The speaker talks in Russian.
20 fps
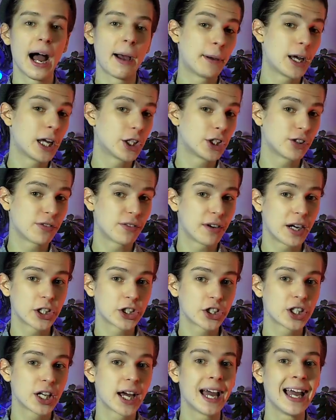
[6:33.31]
Опять же,
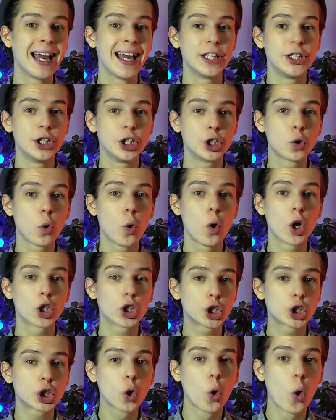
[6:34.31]
важно не то,
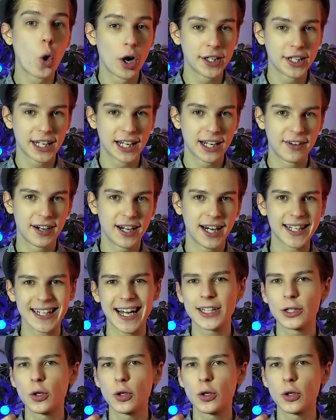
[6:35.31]
что они говорят,